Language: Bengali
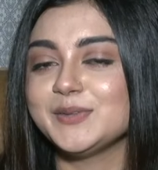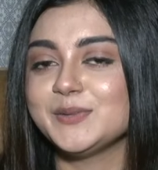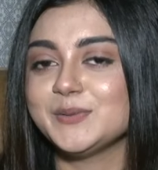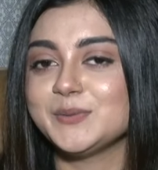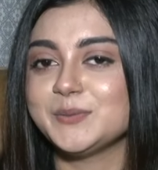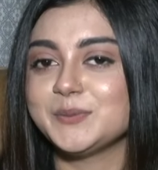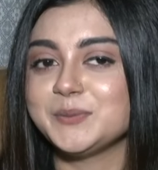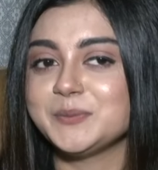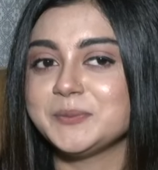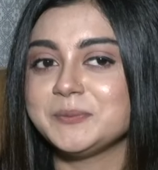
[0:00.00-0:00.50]

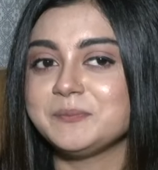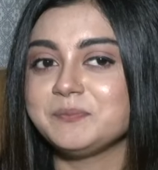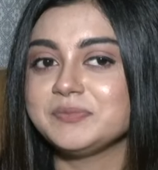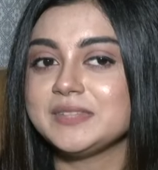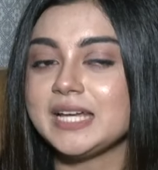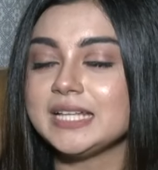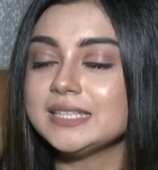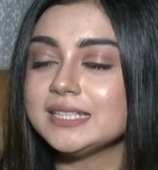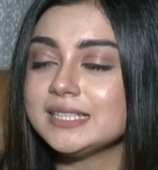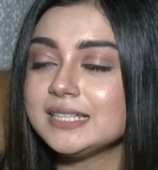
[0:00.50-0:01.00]
তো
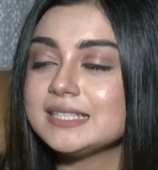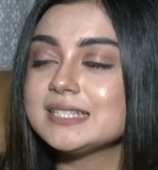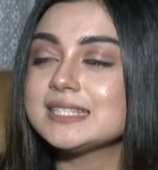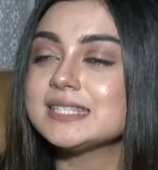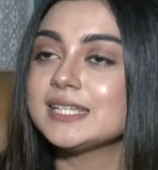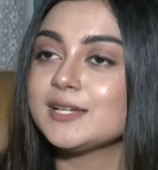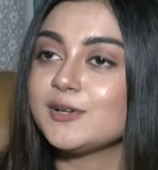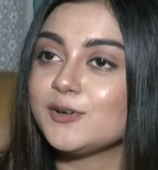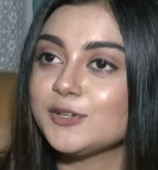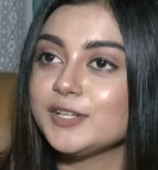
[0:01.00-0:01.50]
তাদের কাছ
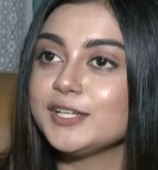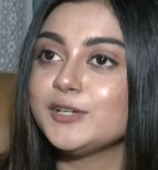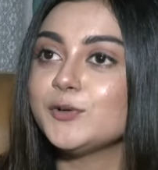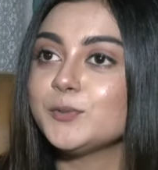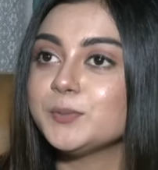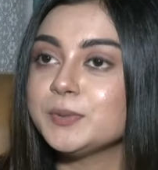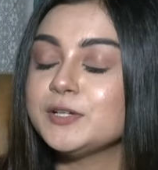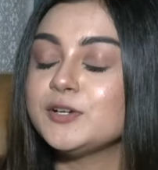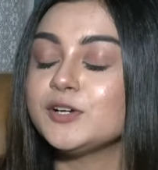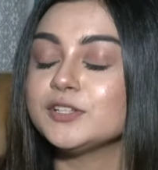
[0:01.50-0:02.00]
থেকে অনেক
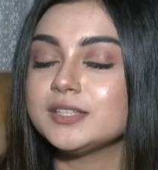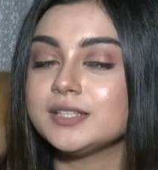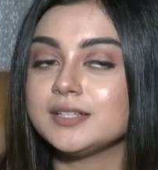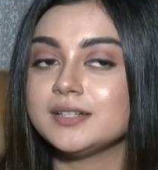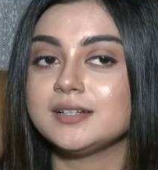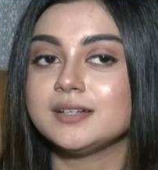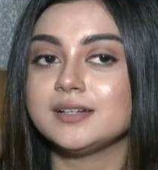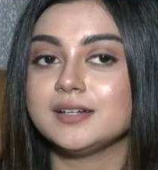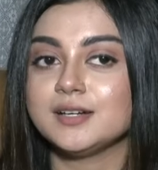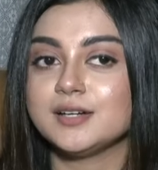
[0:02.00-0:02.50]

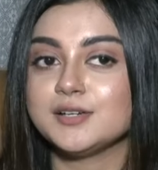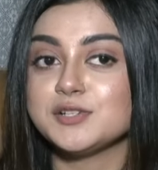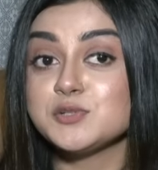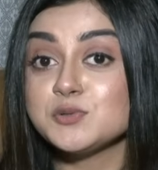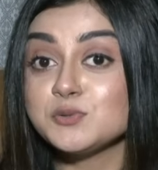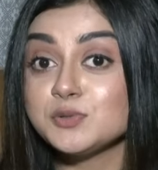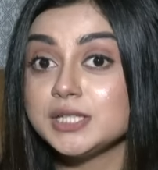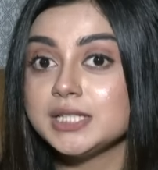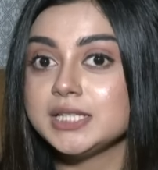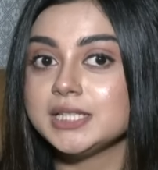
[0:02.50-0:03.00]
অভিজ্ঞতা
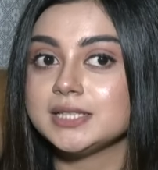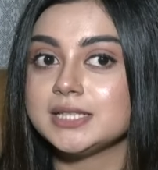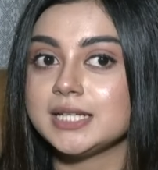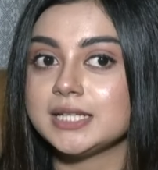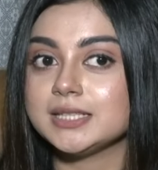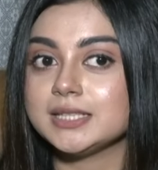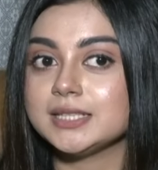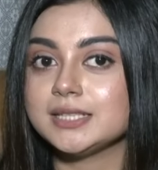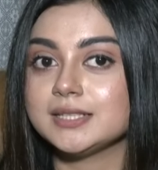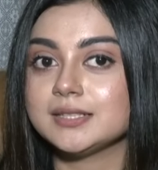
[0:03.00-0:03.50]
শুনি
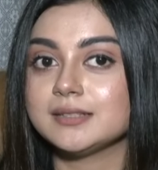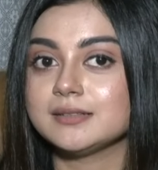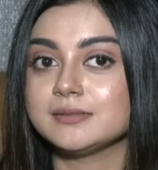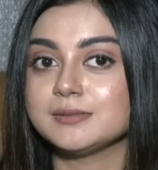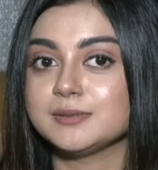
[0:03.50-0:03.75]
তাদের